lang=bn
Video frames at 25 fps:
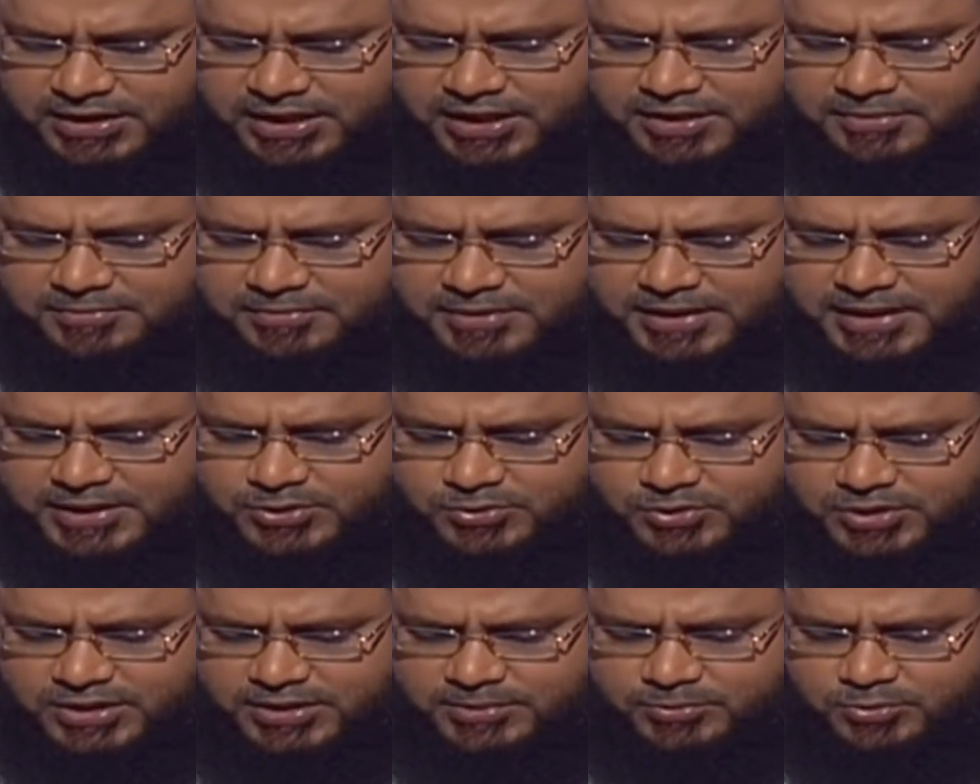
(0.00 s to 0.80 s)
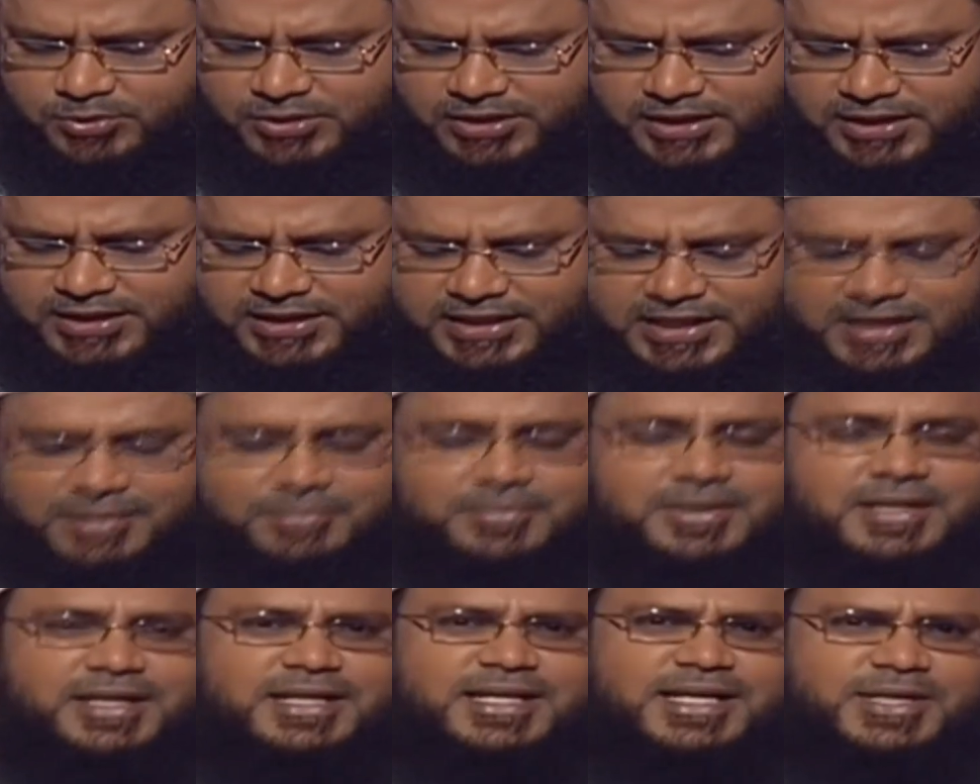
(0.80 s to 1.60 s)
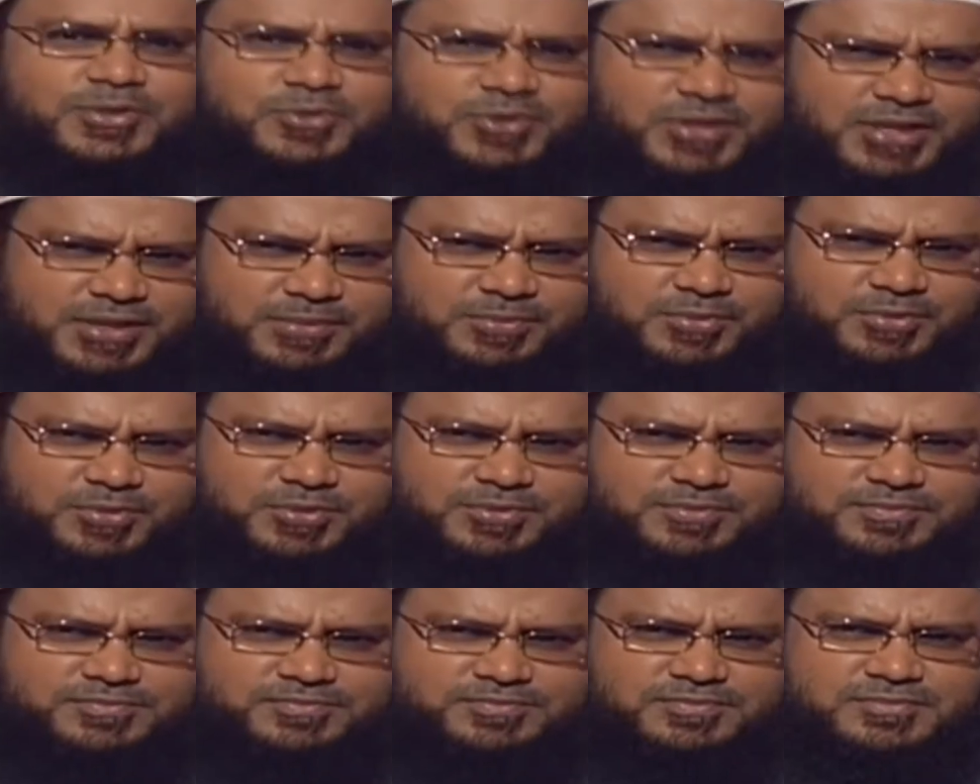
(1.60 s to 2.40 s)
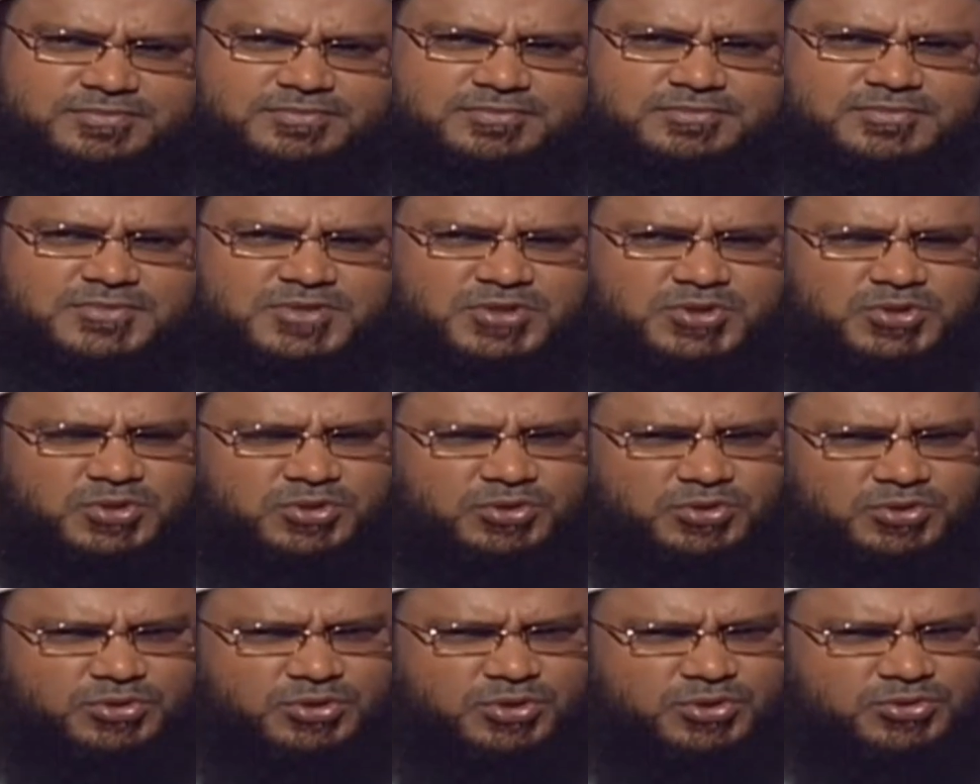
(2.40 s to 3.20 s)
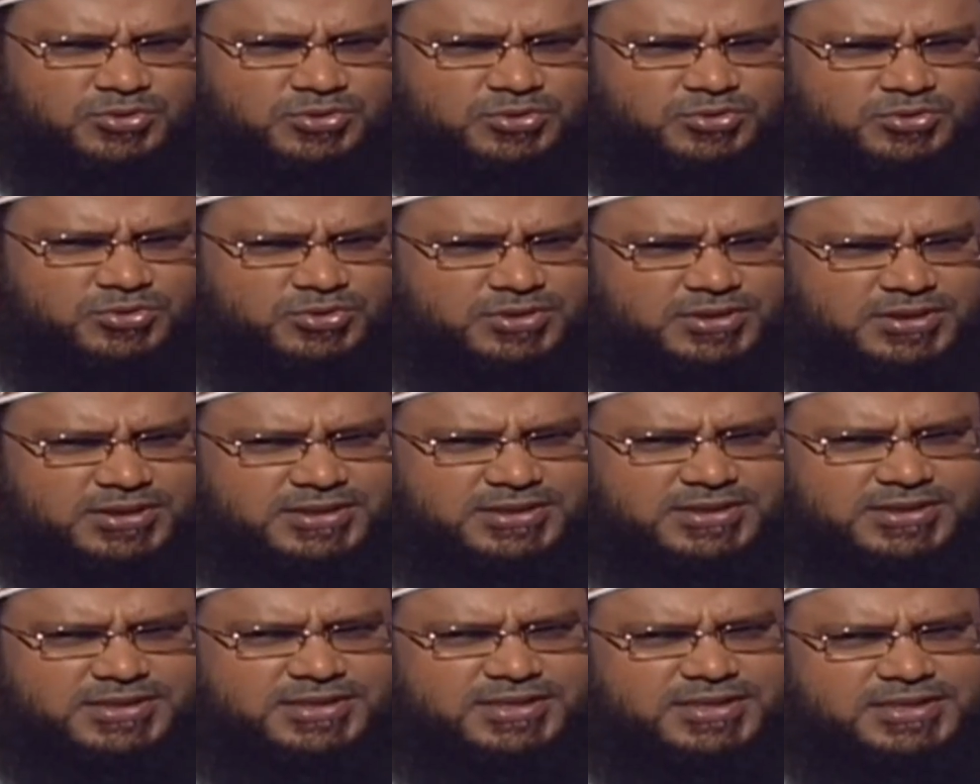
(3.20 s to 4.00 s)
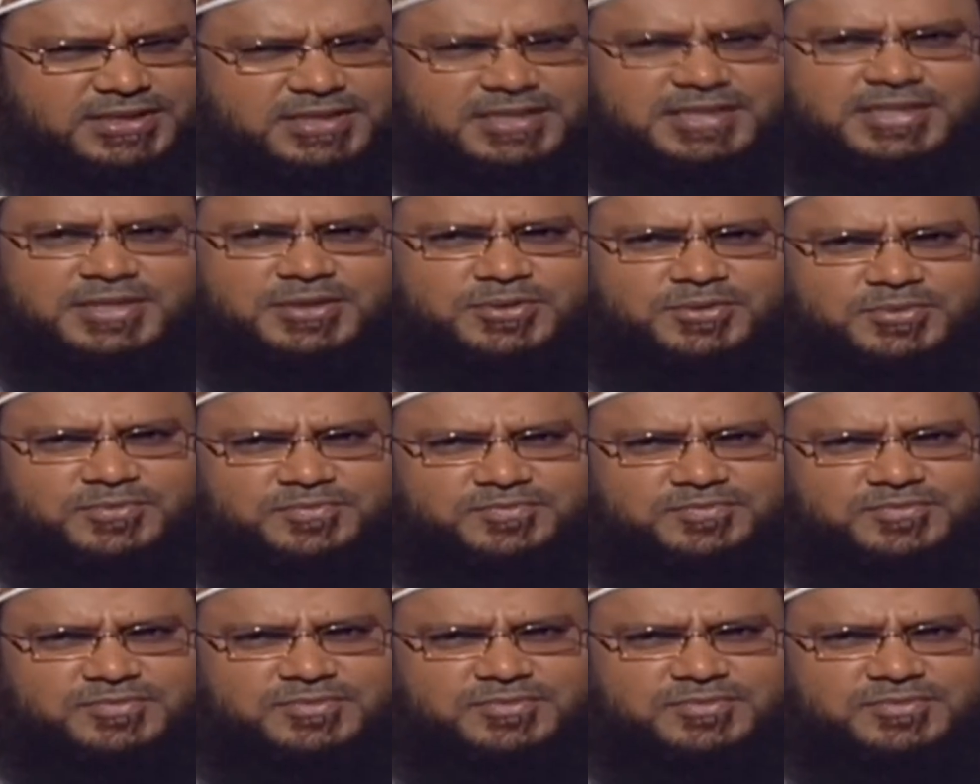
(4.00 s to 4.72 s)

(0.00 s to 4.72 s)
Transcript: দা মা ইউরিবুকা ইলা মা আলা ইউরিবুক সন্দেহযুক্ত জিনিস আছে এটা ছেড়ে দাও